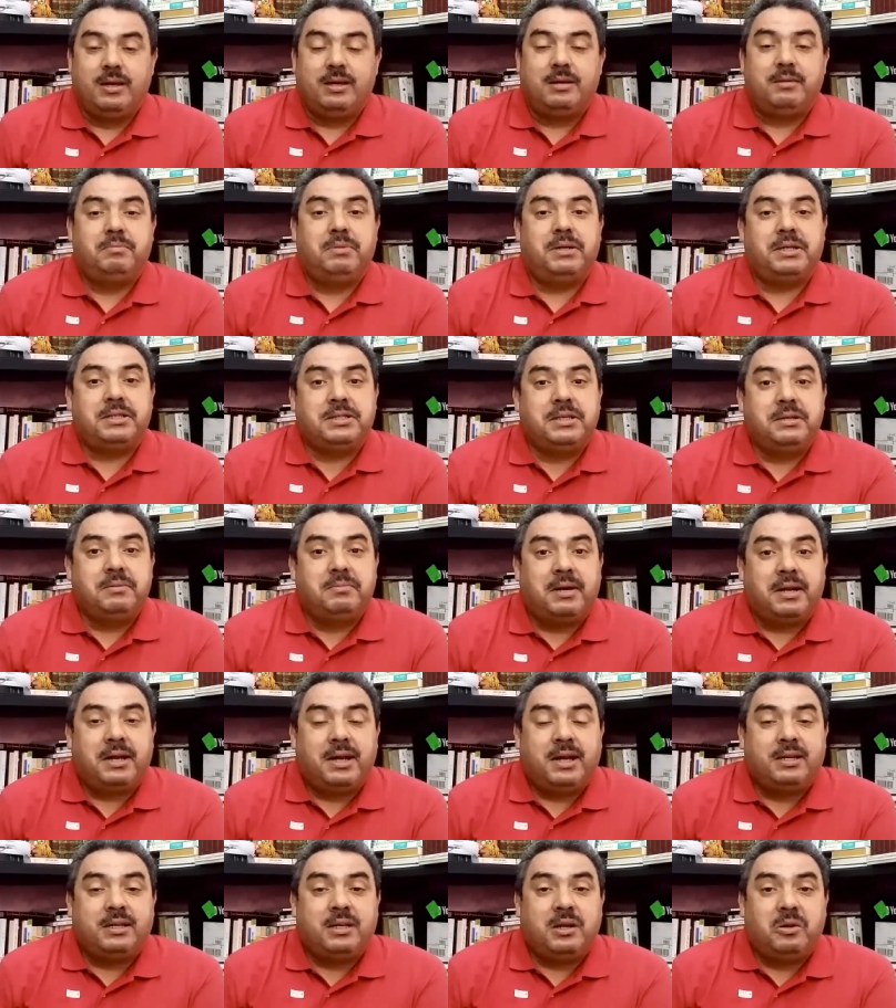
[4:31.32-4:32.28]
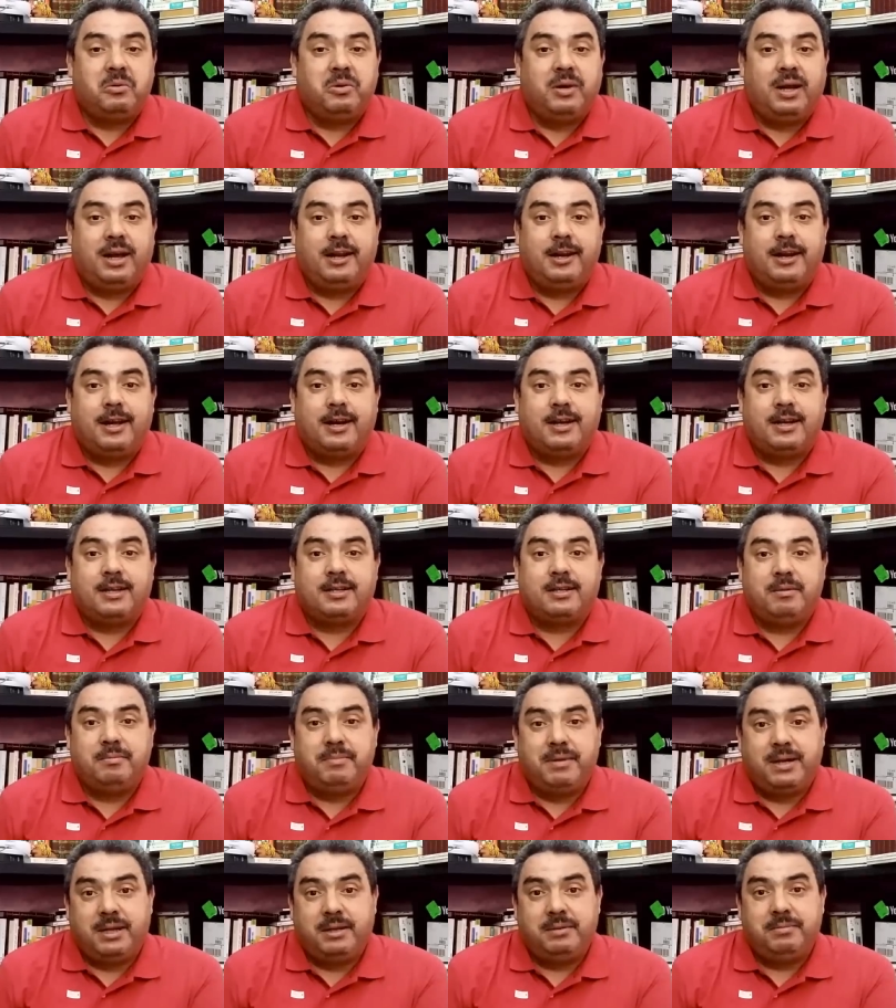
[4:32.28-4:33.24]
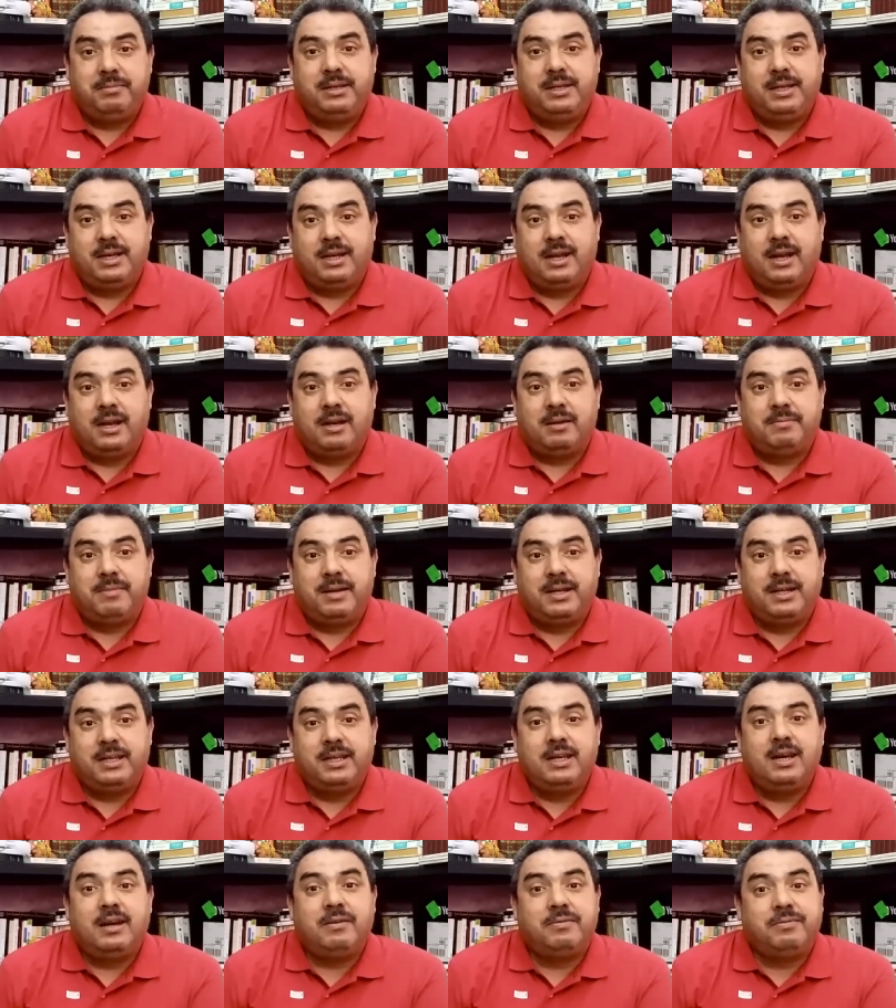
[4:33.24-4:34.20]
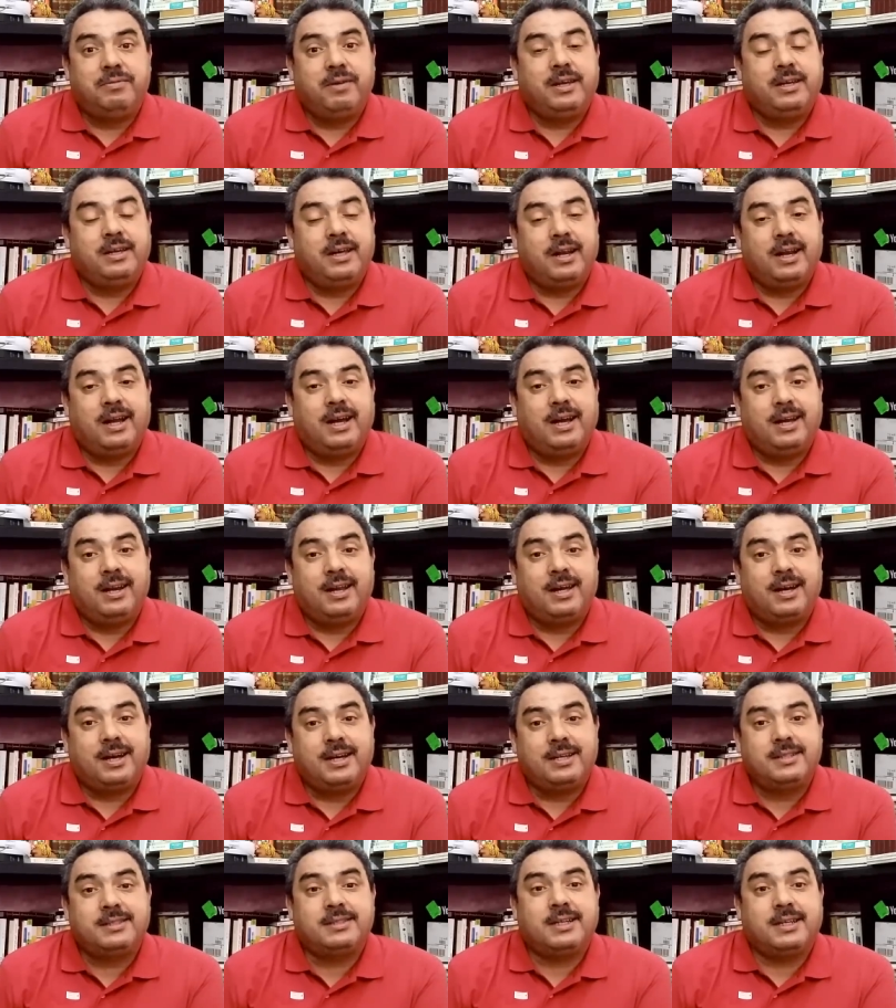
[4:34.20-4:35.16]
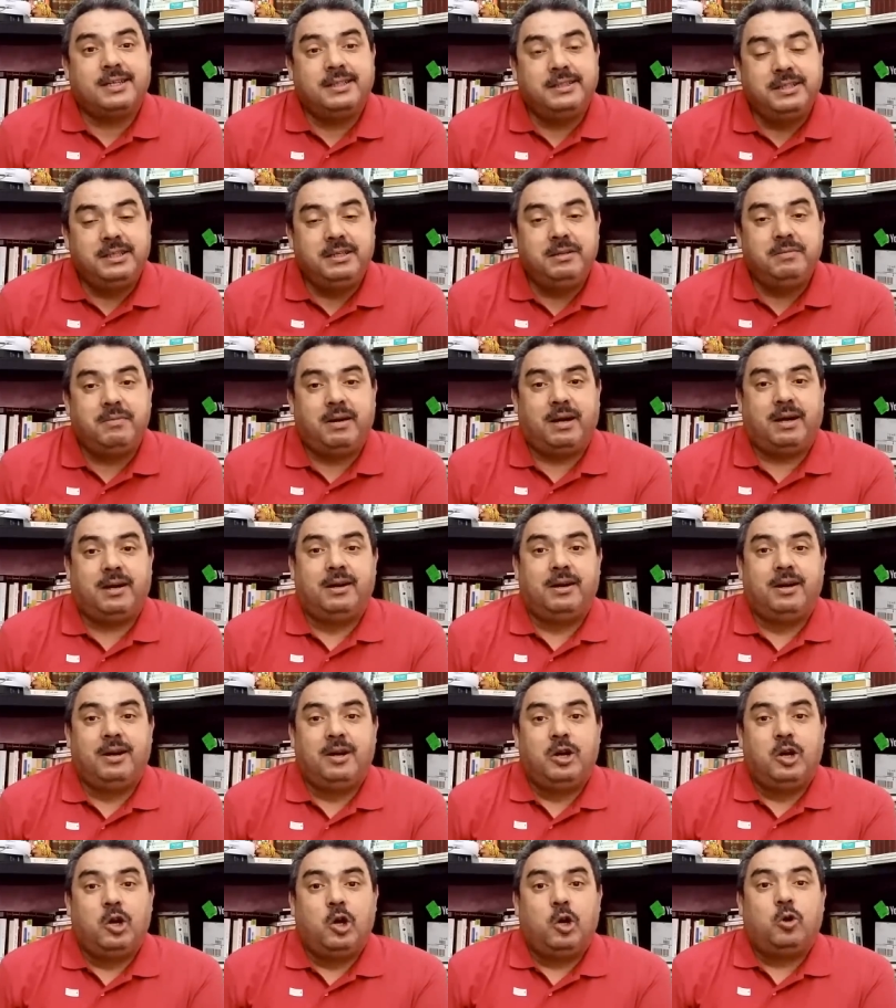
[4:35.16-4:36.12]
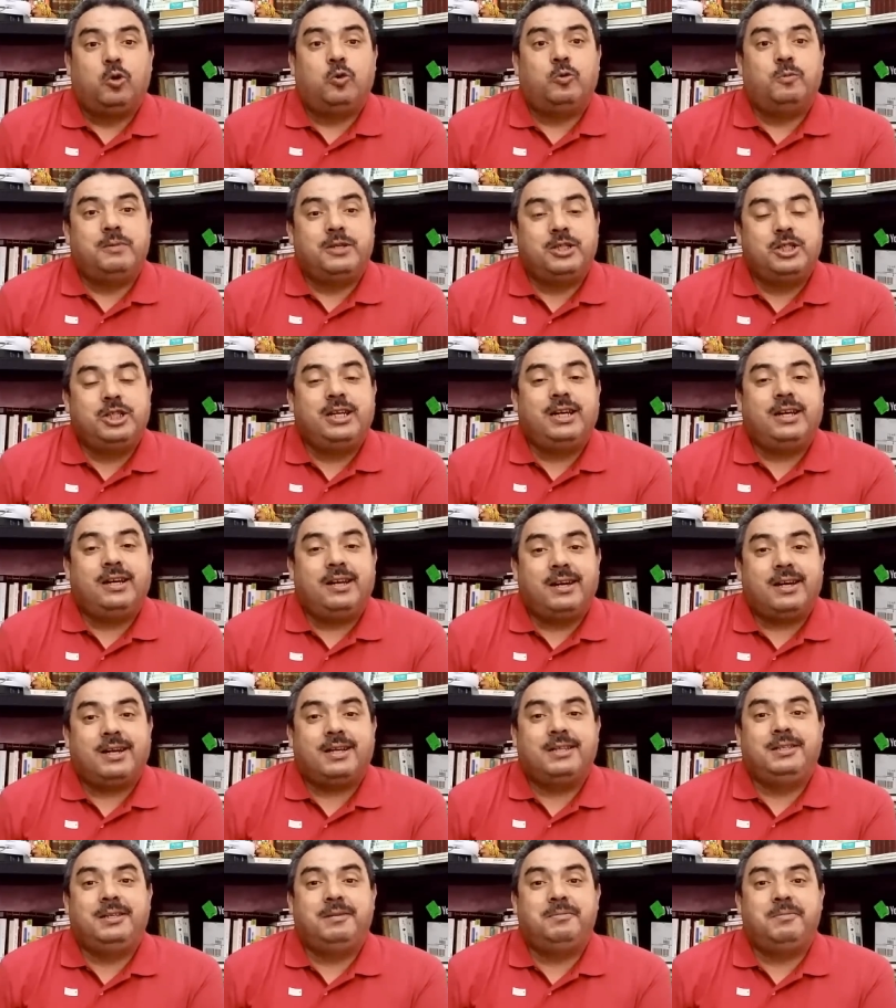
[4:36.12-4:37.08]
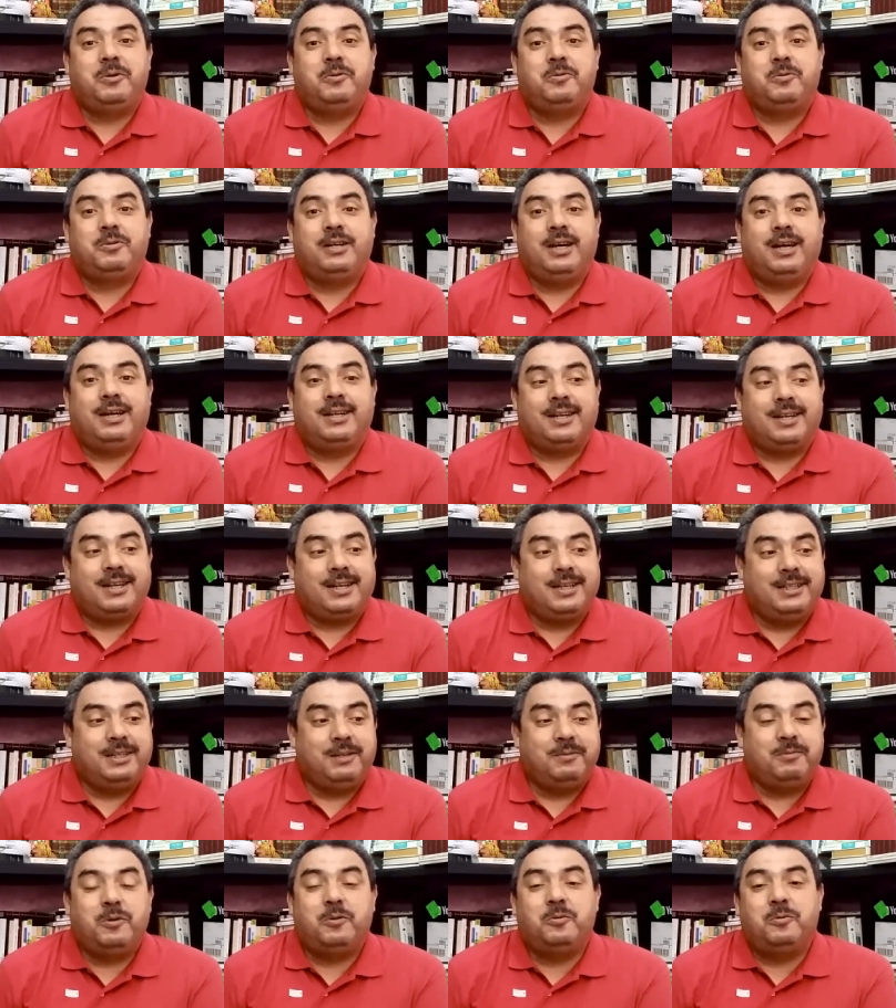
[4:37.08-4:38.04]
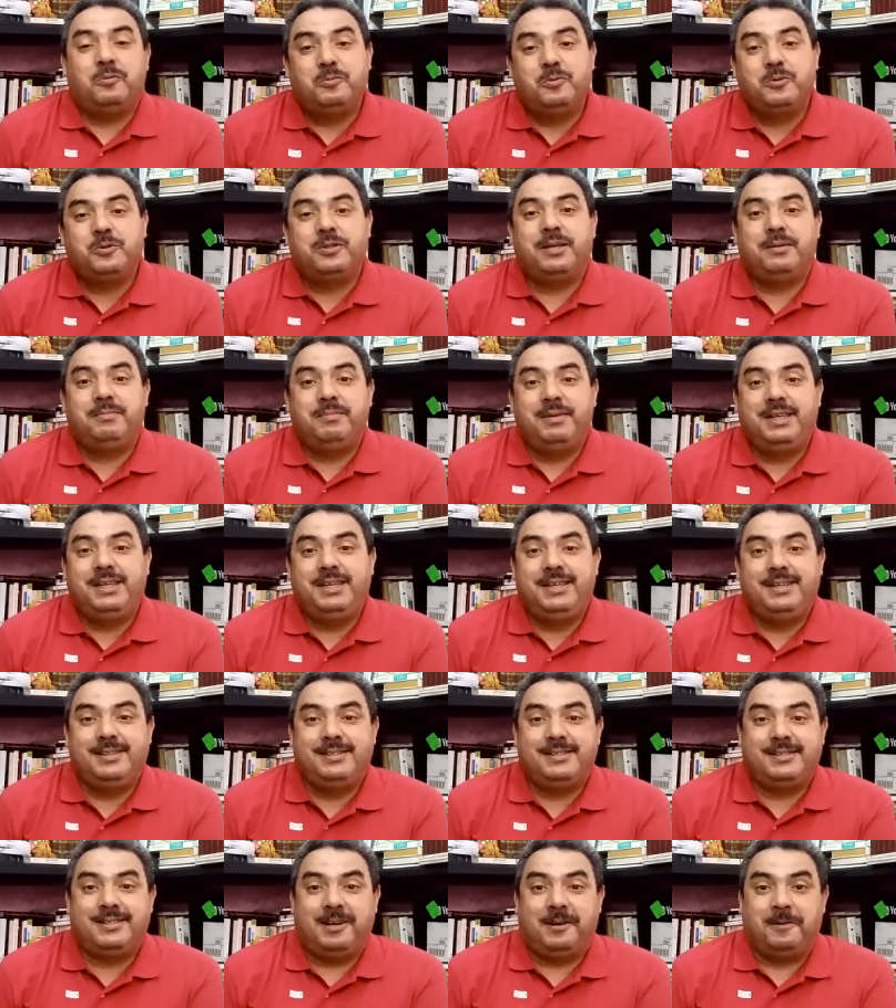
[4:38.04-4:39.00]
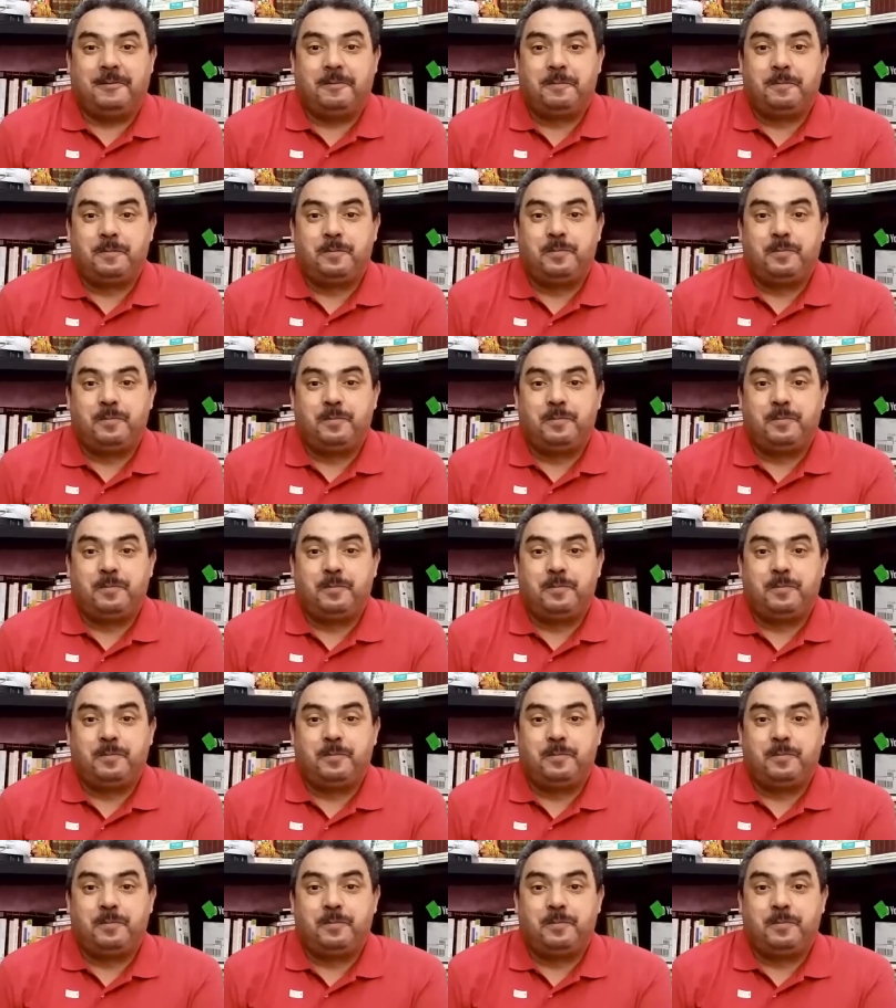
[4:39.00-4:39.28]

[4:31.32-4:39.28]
باعتبار انه العلاقات المغربيه الالمانيه فهي راه علاقات قديمه وماشي غير قديمه وكان قديمه ومتميزه